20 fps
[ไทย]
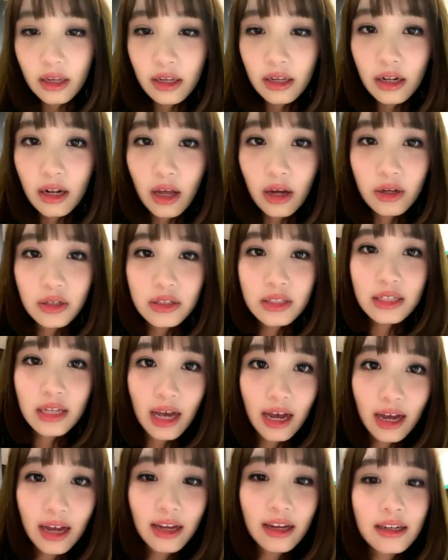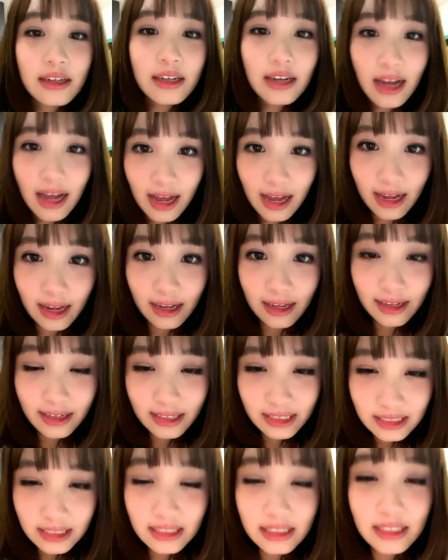เราจะขาย
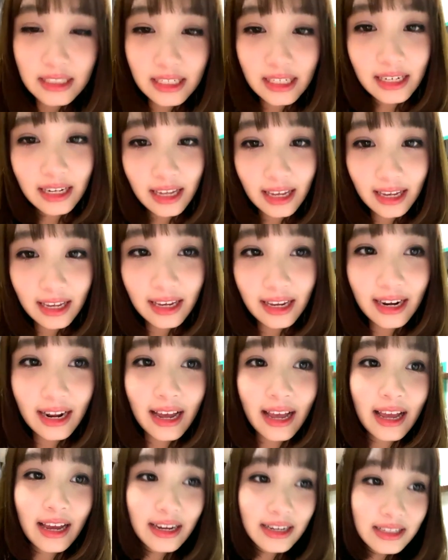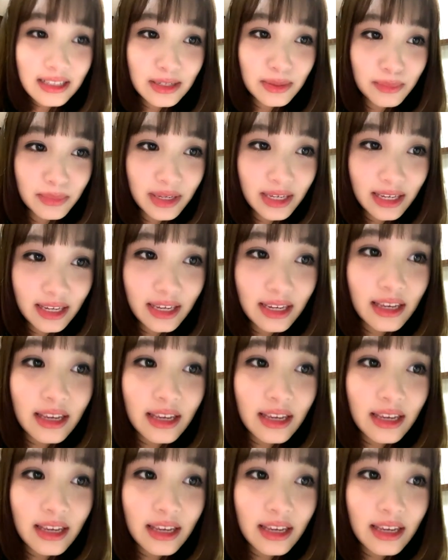หนึ่งเซต A นะคะก็จะมี